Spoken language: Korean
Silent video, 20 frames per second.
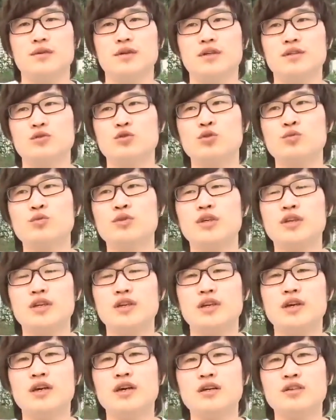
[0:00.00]
좁은
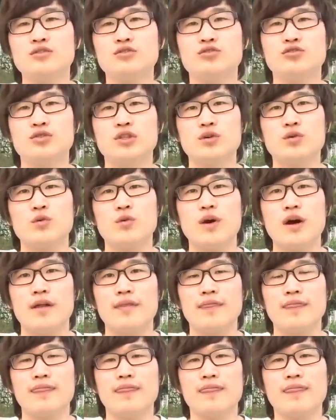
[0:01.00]
길이나 주차 공간
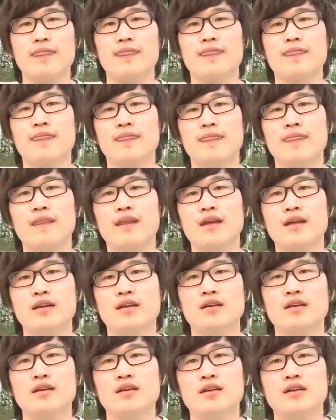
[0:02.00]

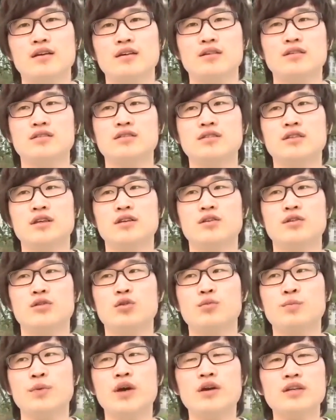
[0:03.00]
그런
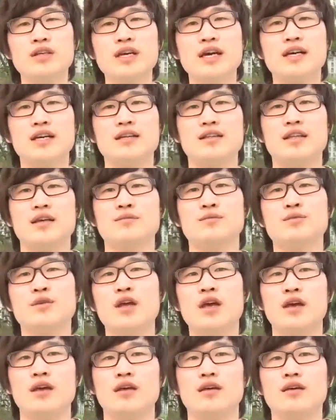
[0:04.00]
데서도 편리하기
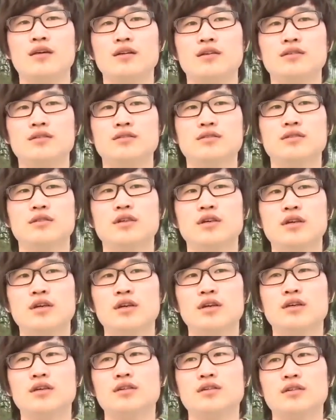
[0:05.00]
때문에
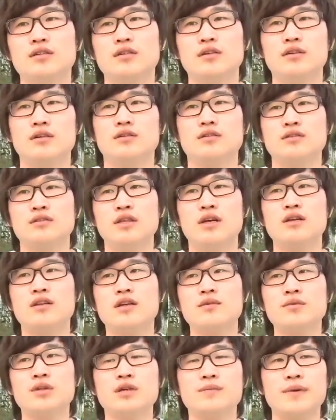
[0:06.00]
어, 다른
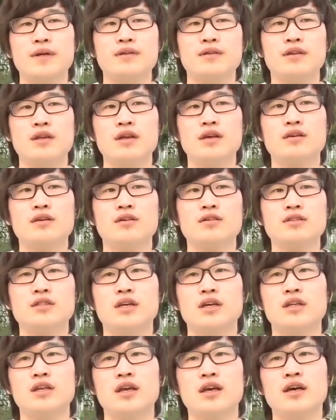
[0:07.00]
사람들이 봤을 때
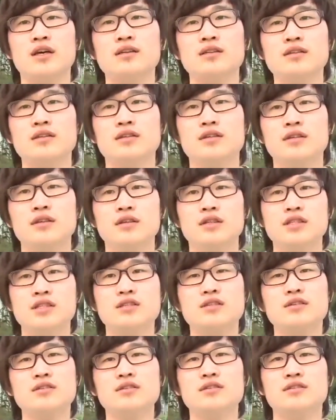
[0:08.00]
경차에 대한
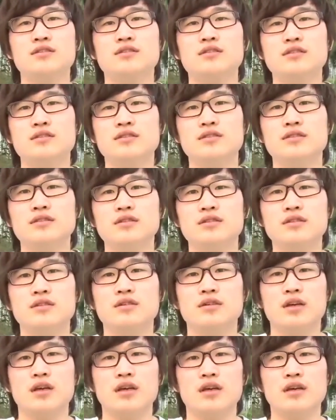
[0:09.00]
시선은
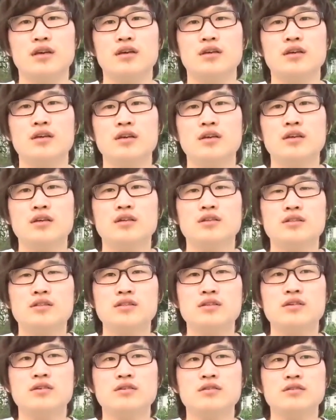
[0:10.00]
그렇게
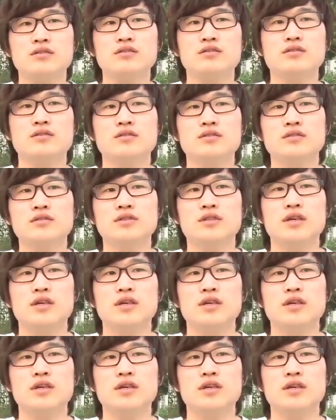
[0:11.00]
신경을